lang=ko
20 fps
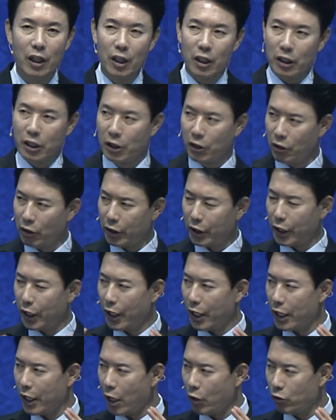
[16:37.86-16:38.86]

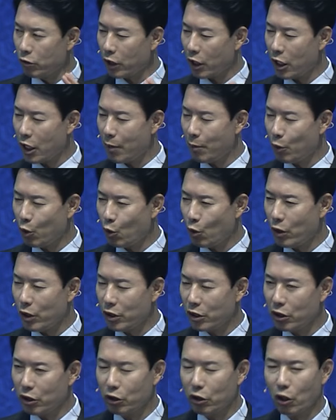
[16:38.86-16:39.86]
그렇게 예루살렘
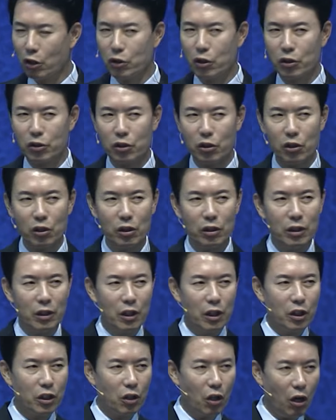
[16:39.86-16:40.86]
교회에서 흩어져서
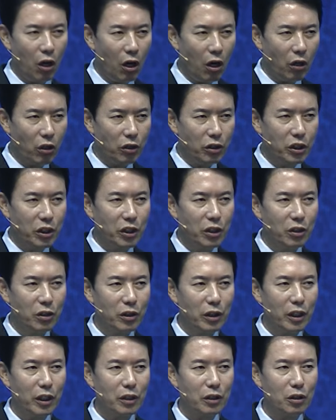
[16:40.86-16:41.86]
여러
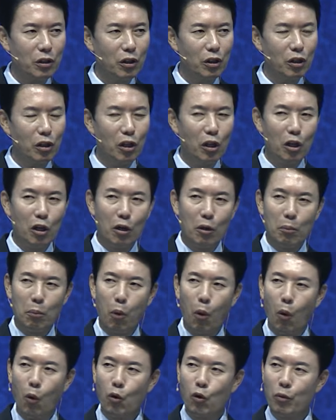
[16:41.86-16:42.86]
지역에서
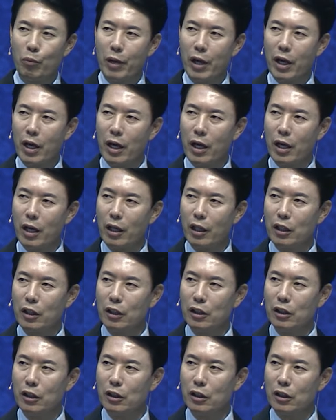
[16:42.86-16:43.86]
복음의
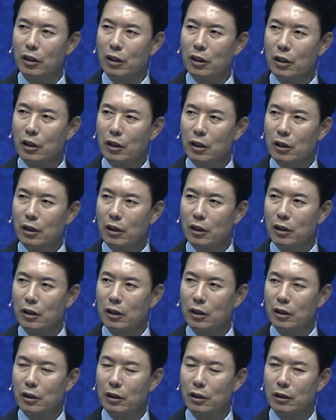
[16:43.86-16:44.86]
그
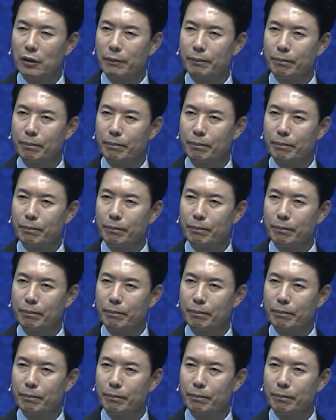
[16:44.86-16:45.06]
어,